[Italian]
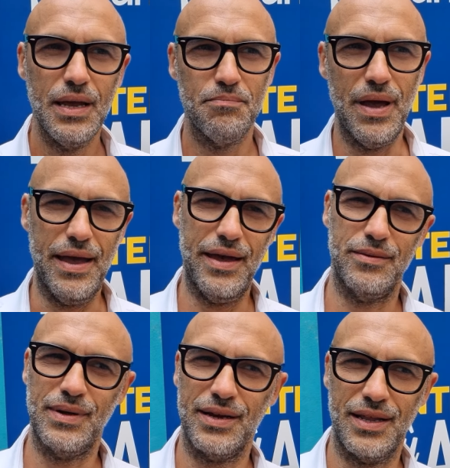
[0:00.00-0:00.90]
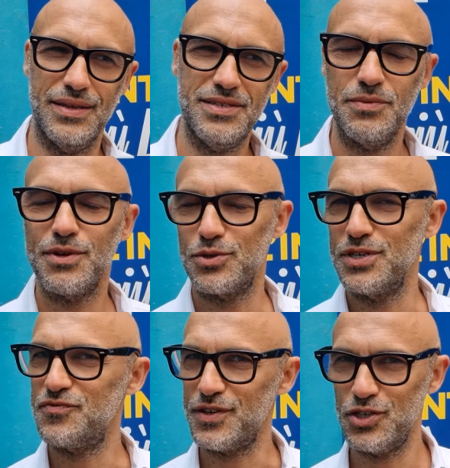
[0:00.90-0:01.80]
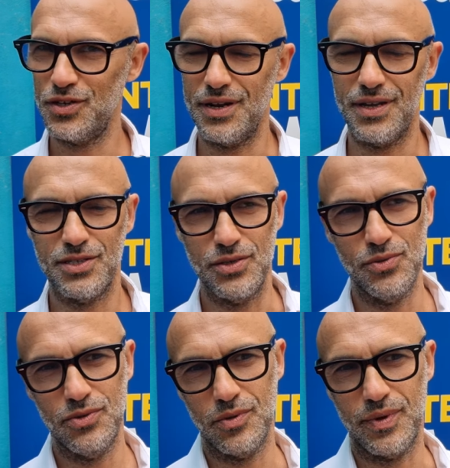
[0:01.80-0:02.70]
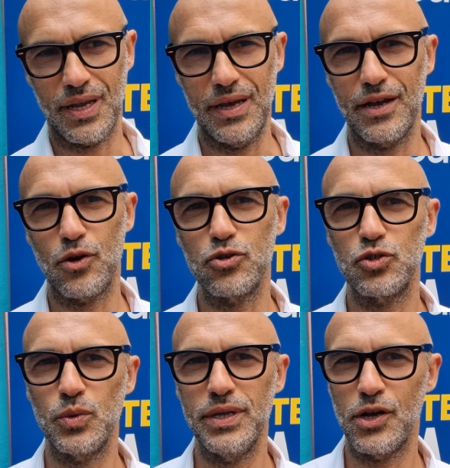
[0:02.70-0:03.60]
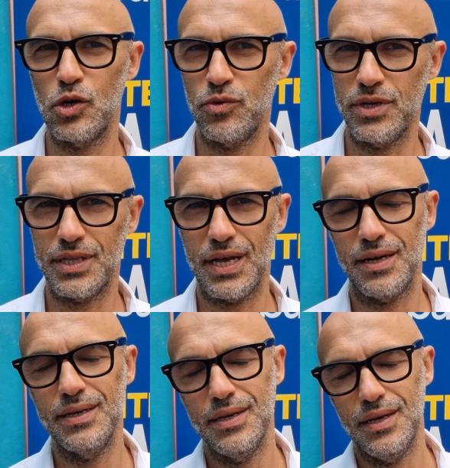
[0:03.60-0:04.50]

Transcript: Beh, è una grandissima soddisfazione innanzitutto perché costruire comunità,